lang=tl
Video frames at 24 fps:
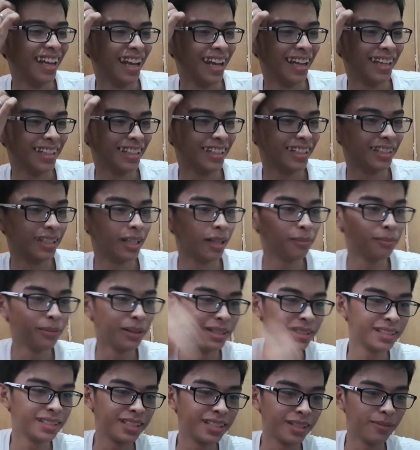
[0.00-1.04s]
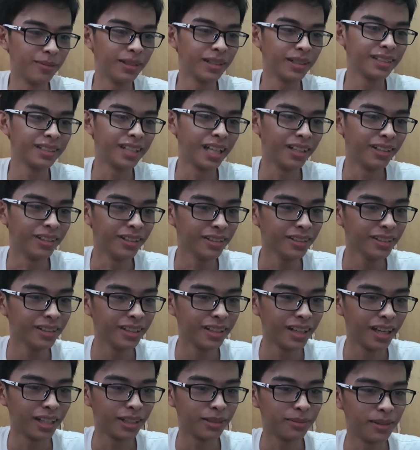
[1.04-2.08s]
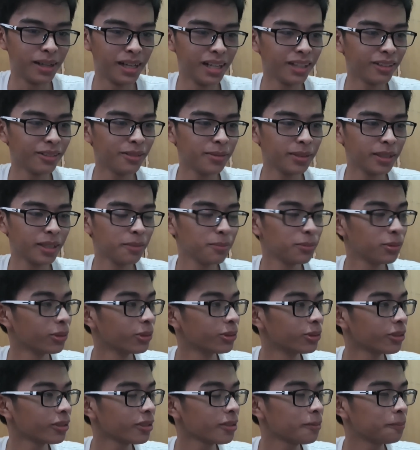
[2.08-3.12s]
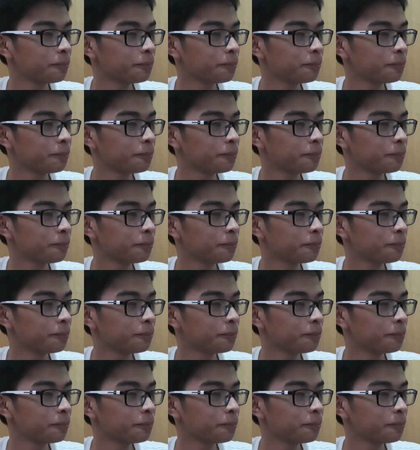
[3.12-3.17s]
Ayan, advance siya magtanong, ano balak ko maging future?